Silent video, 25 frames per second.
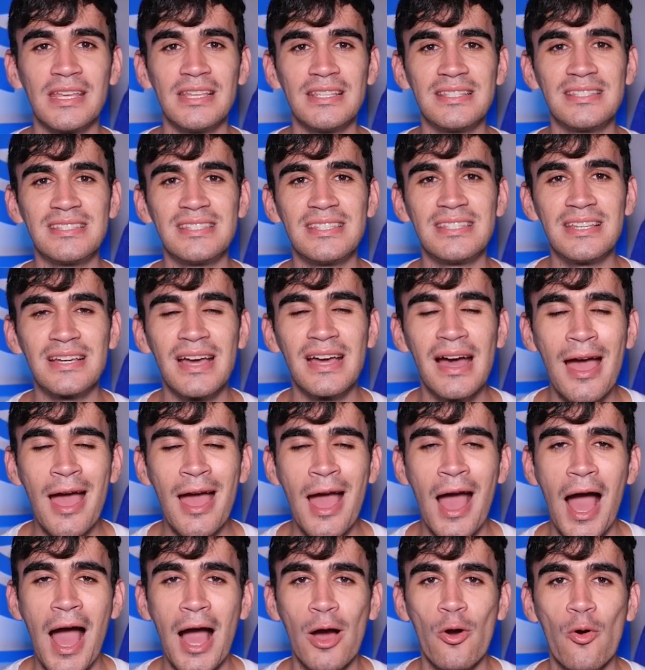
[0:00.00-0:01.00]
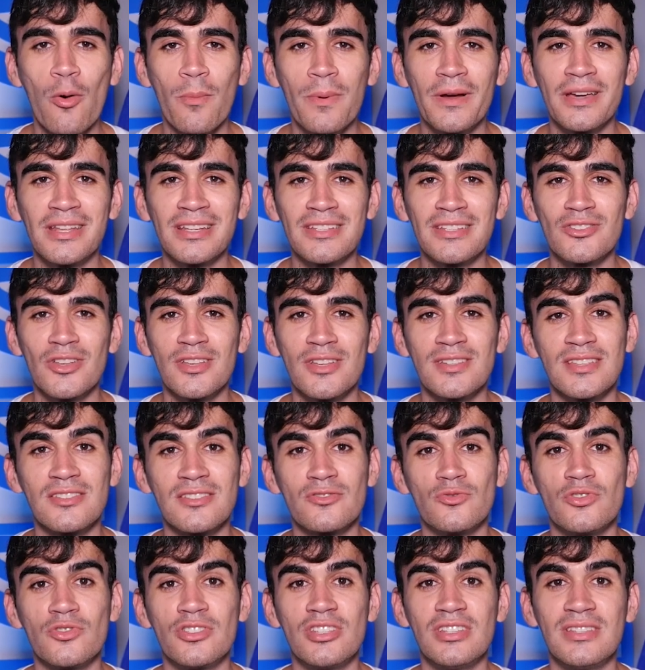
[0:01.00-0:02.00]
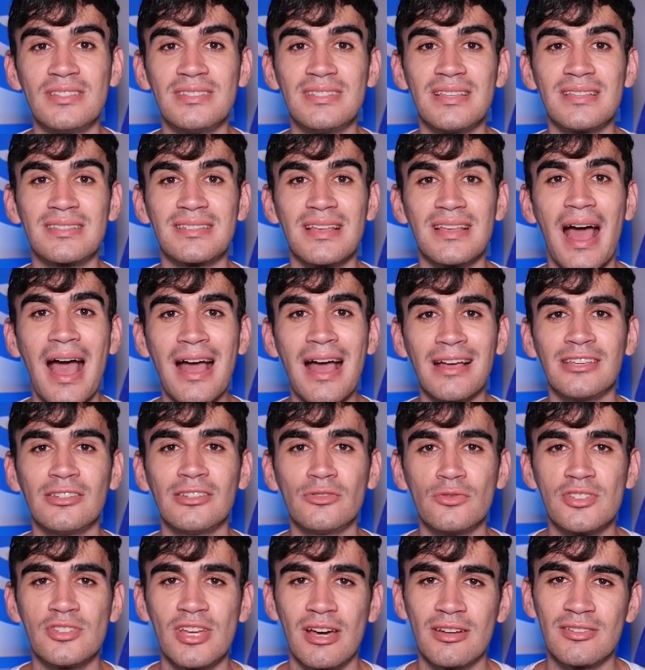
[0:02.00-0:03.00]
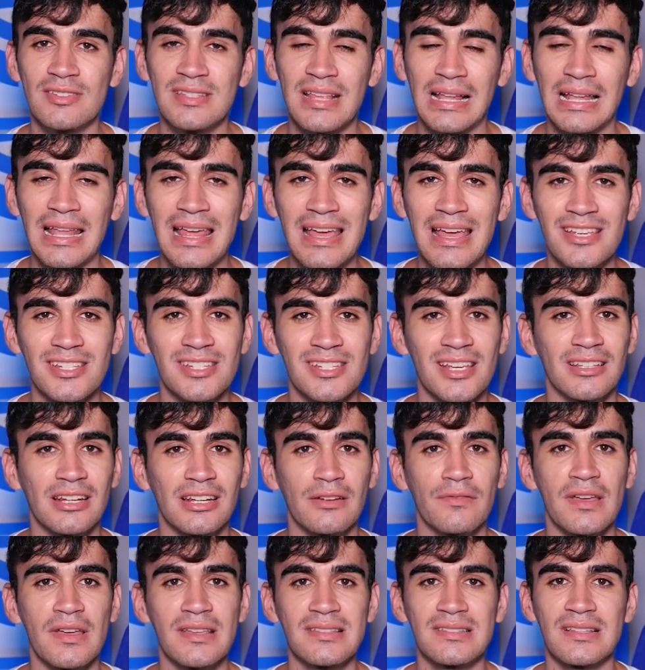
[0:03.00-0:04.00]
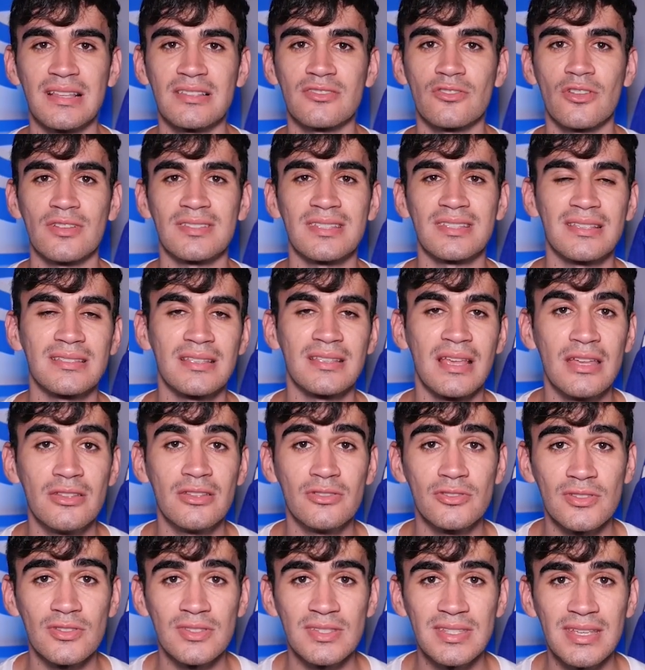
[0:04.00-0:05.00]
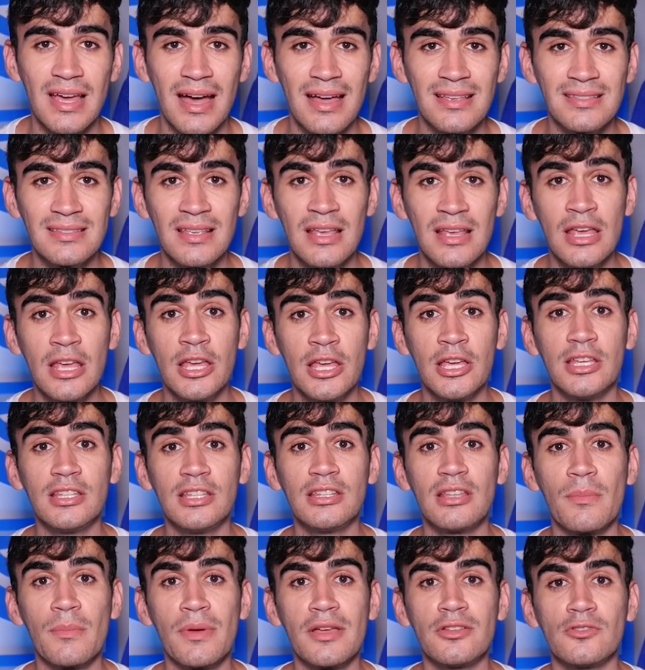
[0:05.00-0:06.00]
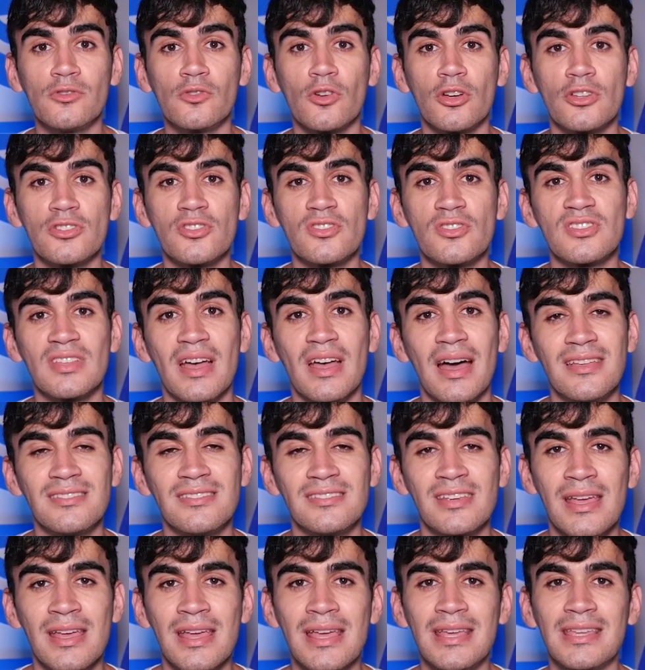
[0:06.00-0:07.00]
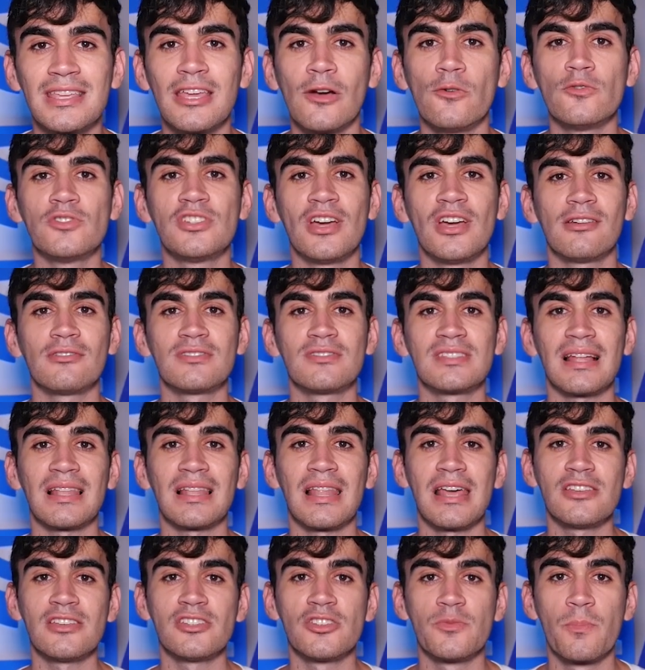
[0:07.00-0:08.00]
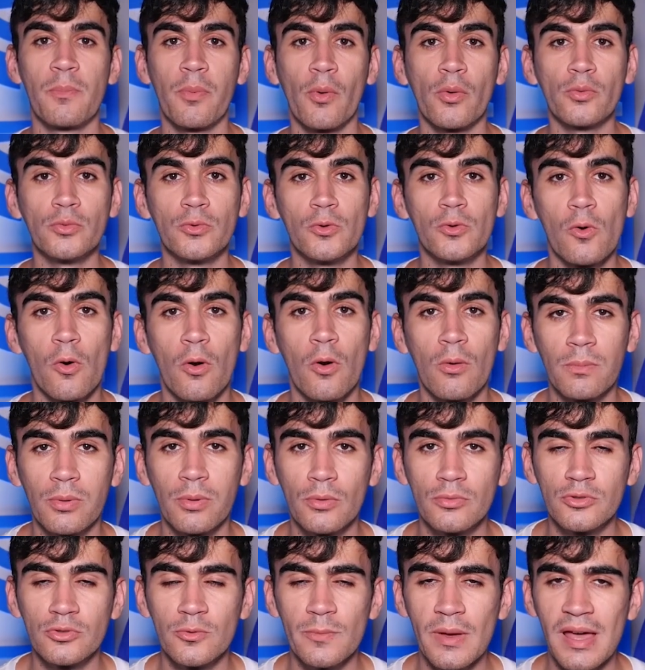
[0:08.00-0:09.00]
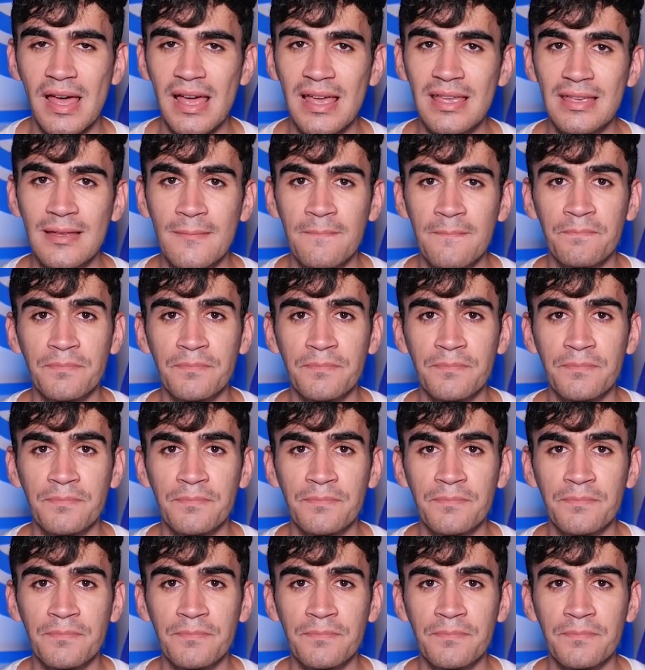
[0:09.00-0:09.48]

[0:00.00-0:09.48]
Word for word: E siga acompanhando as nossas notícias aqui no Diário Celeste, através das nossas redes sociais e também no nosso site, que é o diarioceleste.com.br.